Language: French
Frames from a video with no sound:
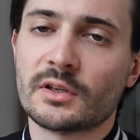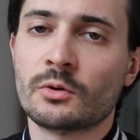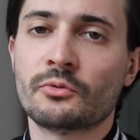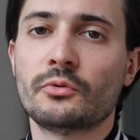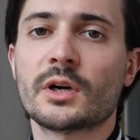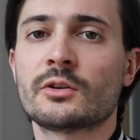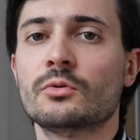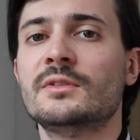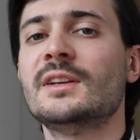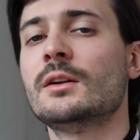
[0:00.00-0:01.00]
et on voit que
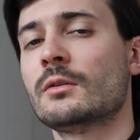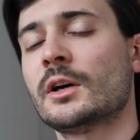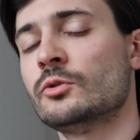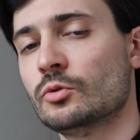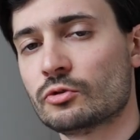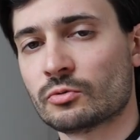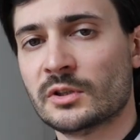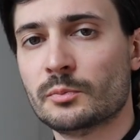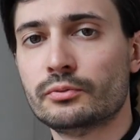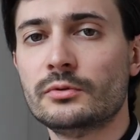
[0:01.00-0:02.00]
dès le règne de son
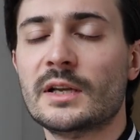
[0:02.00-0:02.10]
époux,